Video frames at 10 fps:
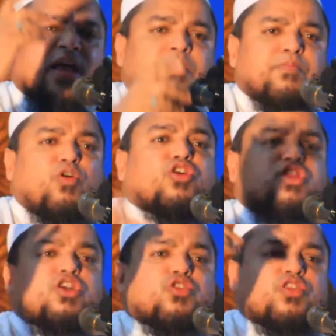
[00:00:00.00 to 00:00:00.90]
এই
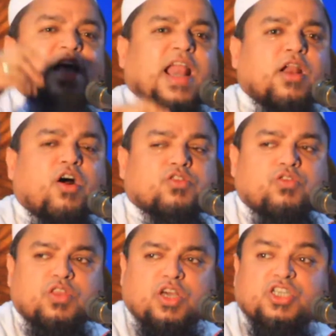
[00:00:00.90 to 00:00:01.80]
মুক্তিযোদ্ধারা
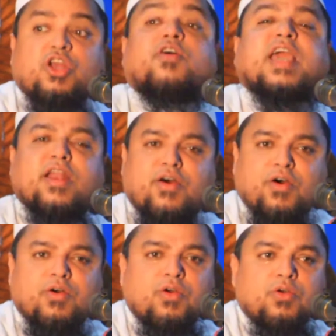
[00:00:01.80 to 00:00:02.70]
রক্ত দিয়েছিল কেন
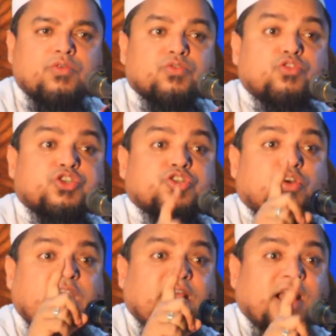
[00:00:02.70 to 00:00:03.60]

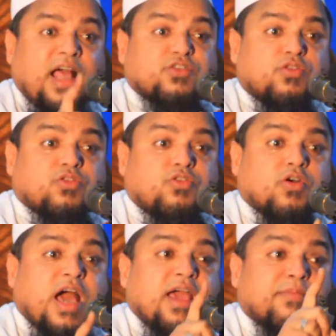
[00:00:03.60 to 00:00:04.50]
দুষ্টদের রাজত্ব
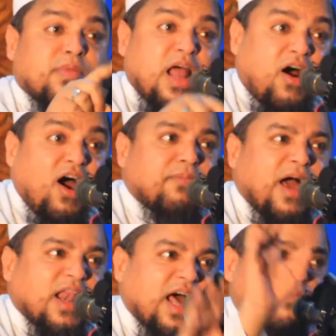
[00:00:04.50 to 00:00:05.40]
কায়েম না হয়
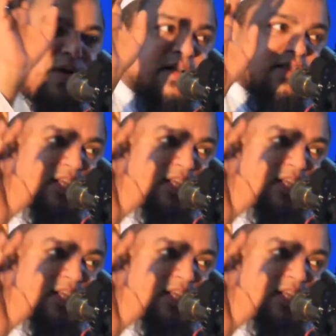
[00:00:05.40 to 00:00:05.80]
বাংলার